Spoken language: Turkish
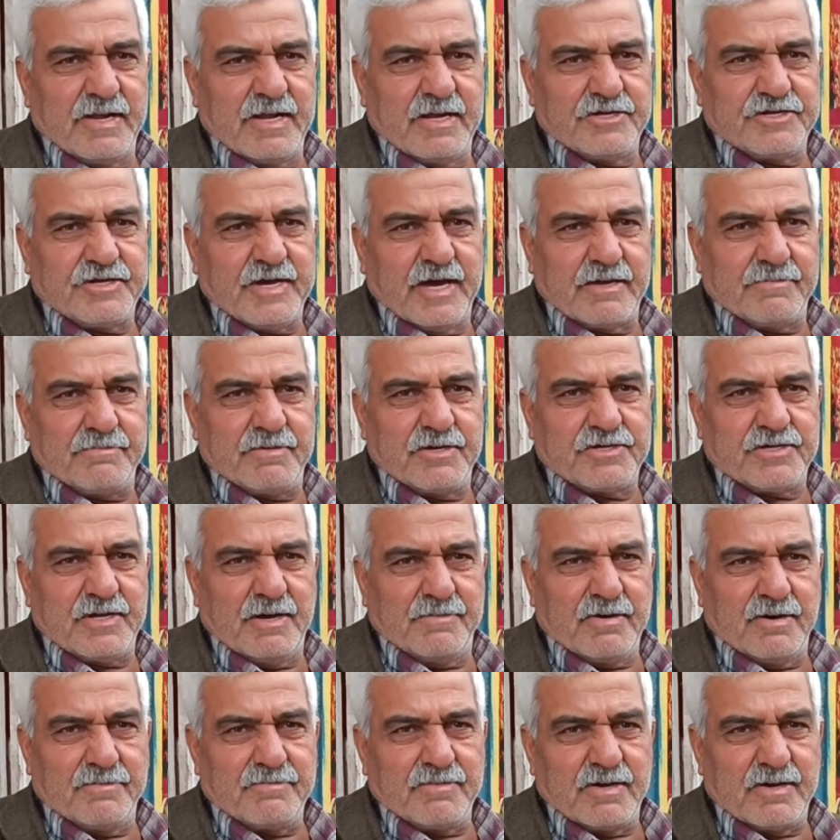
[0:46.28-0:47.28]
çekmiş
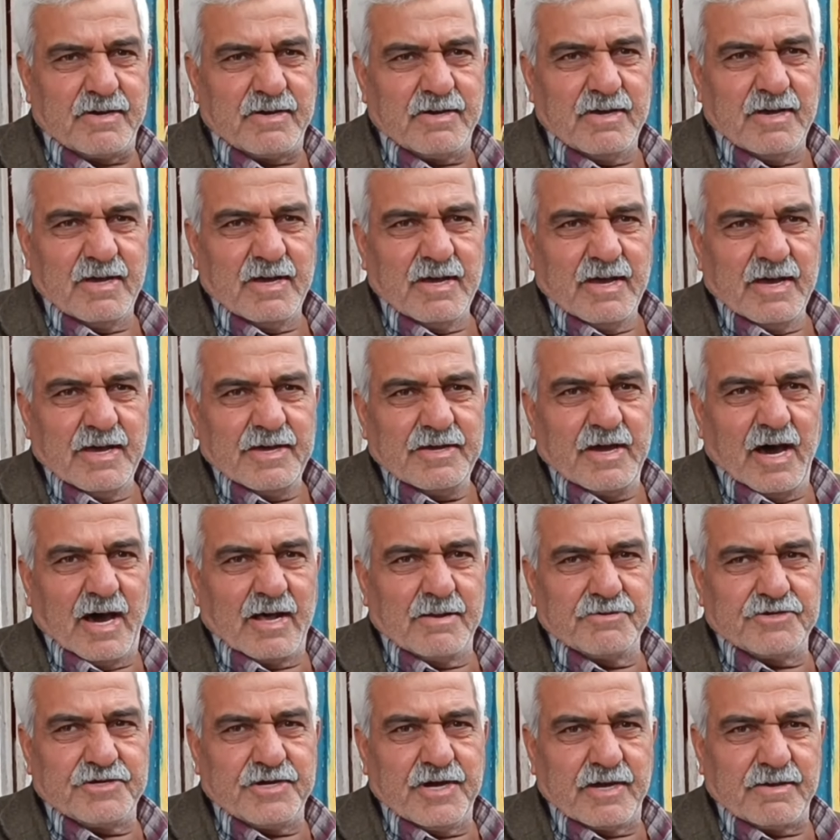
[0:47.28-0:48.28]
tamam mı?
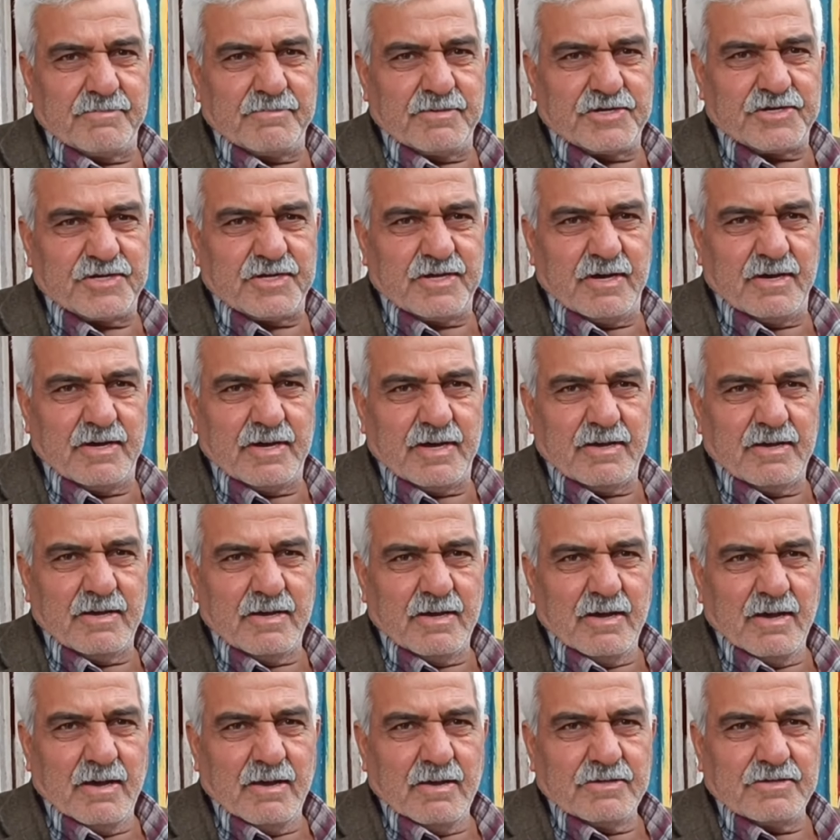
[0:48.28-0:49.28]
Yarım çekmişti.
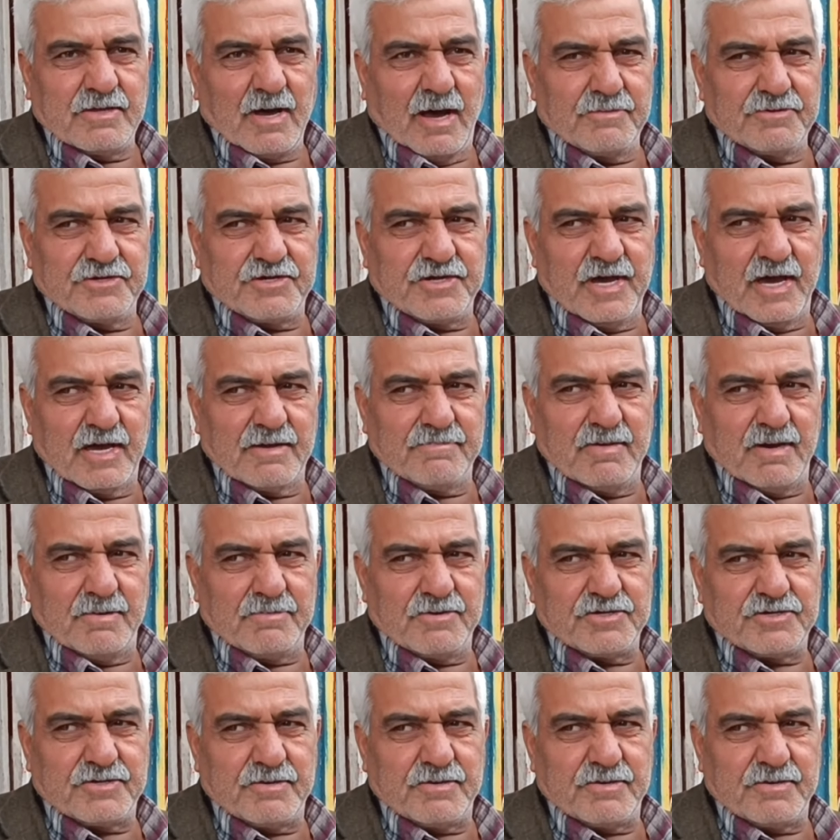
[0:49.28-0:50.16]
Tam çekmemişti